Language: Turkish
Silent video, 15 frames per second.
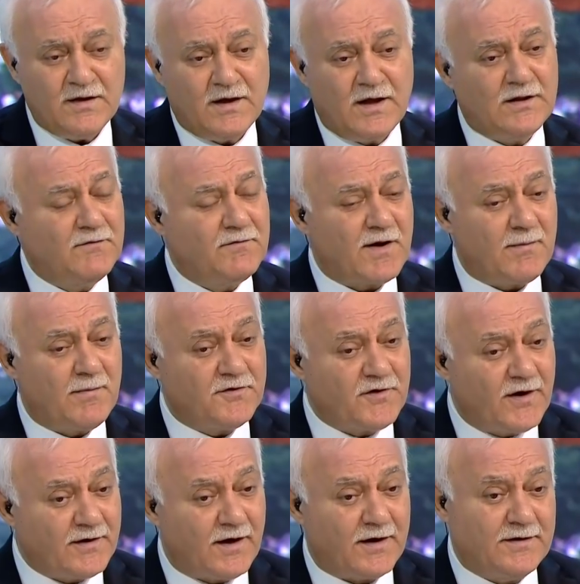Geldim ve
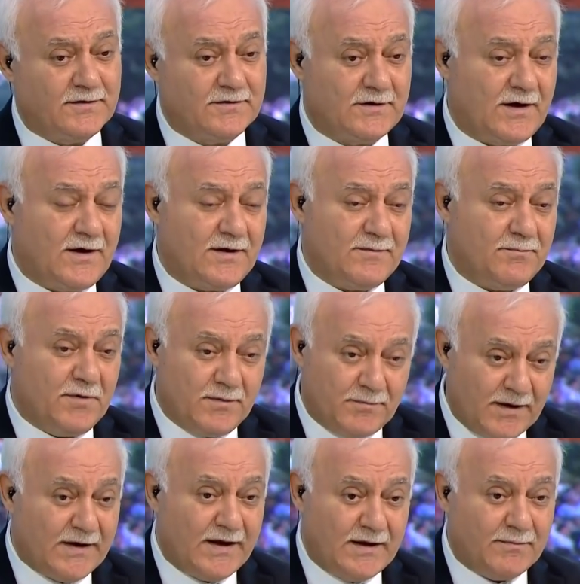Ramazan ayında bir
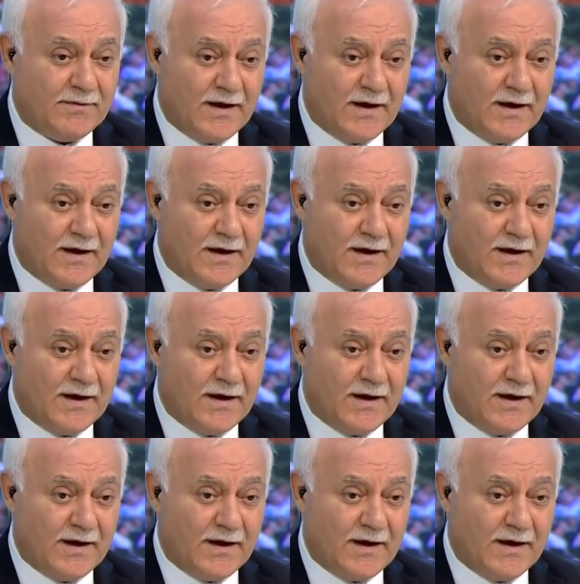meleğim.